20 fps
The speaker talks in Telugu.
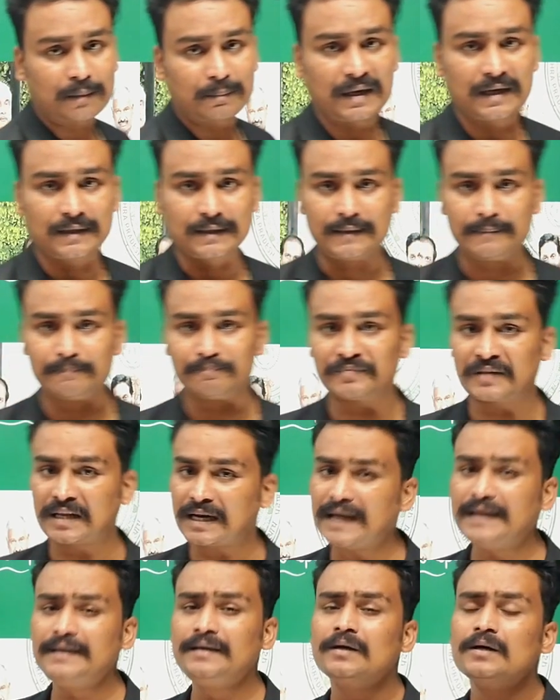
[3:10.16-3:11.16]
అన్నమాట
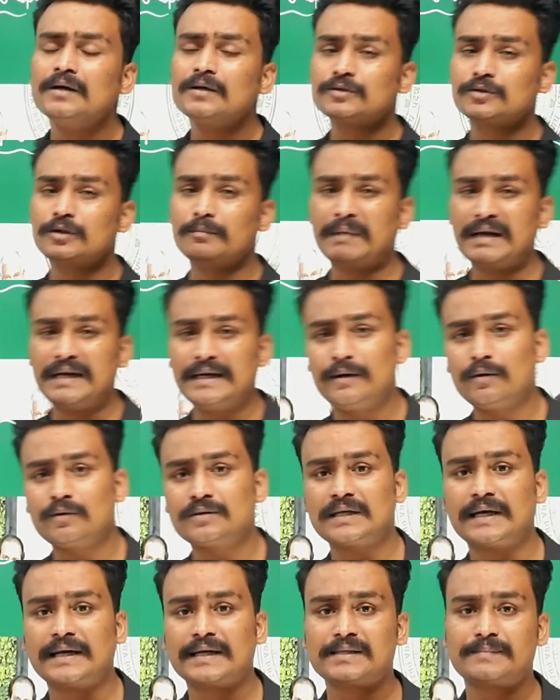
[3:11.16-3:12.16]
రైట్ సో మళ్ళీ
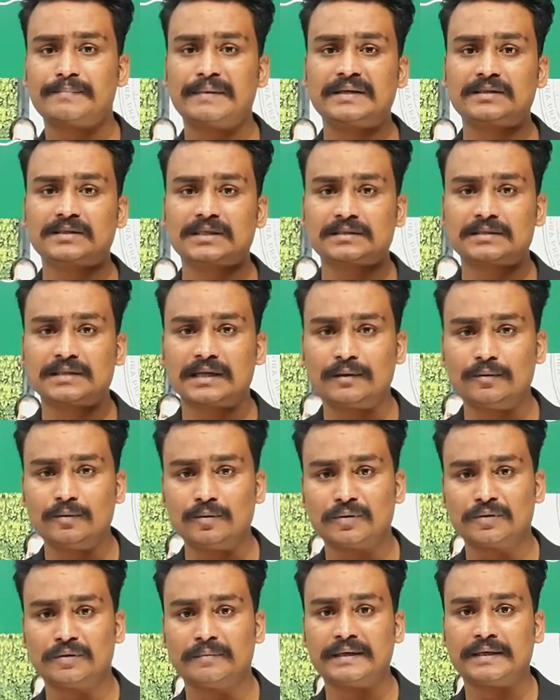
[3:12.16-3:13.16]
ఒకసారి ఎక్స్ప్లెయిన్ చేస్తాను
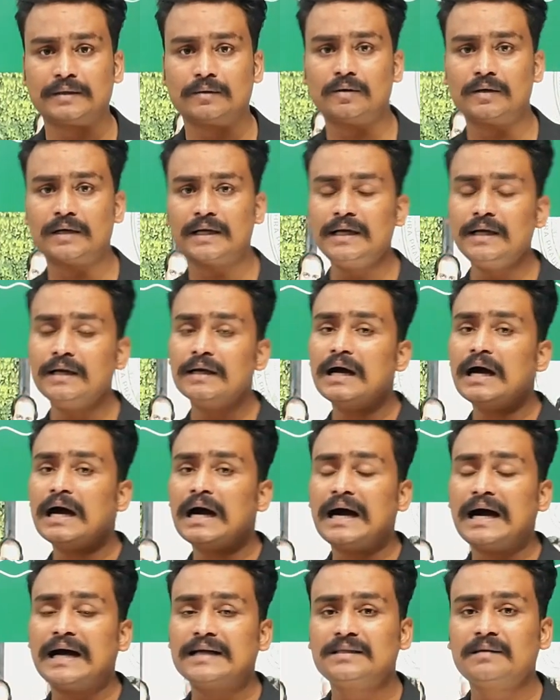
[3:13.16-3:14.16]
గుర్తుపెట్టుకోండి
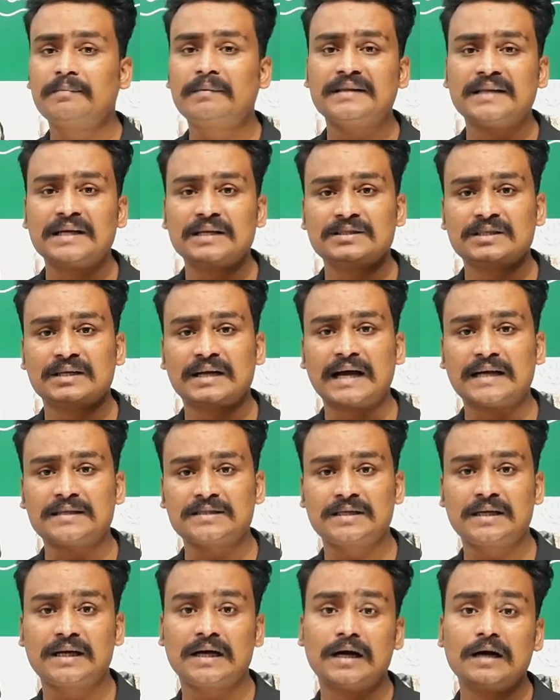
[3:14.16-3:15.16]
ఆంధ్రప్రదేశ్
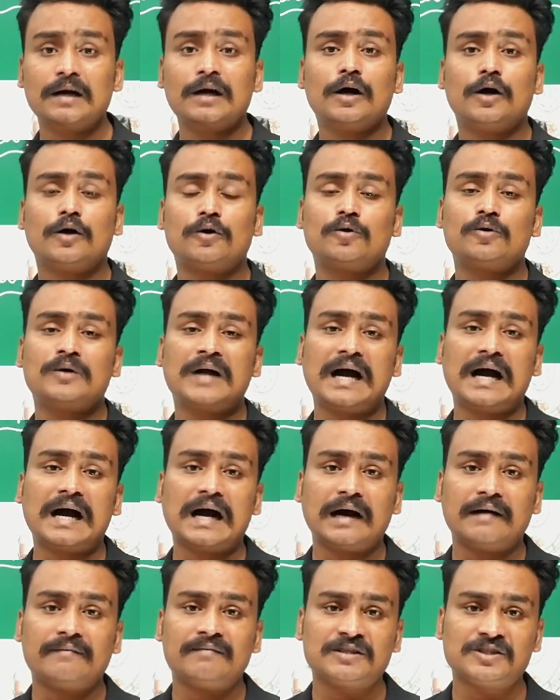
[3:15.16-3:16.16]
రాష్ట్ర రుణ
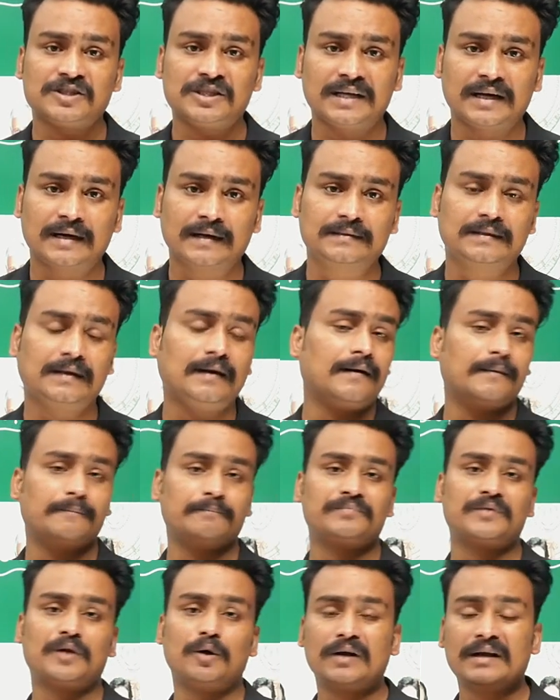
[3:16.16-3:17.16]
ఆవశ్యకత
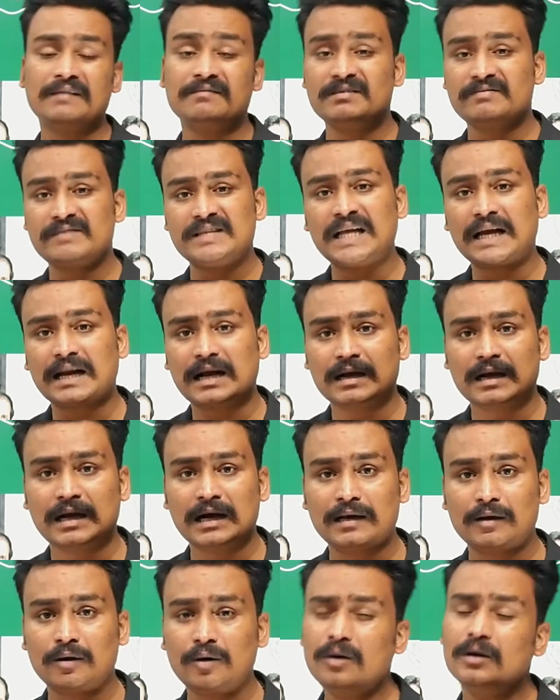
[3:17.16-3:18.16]
ఓకే వివిధ
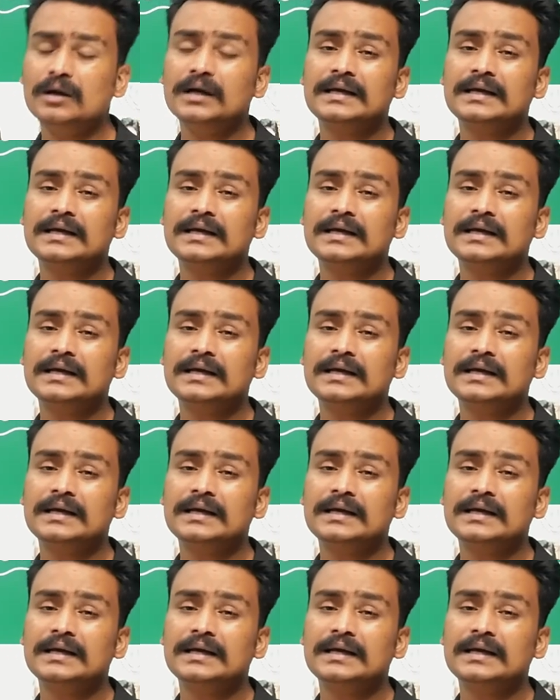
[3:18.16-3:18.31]
రంగాల్లో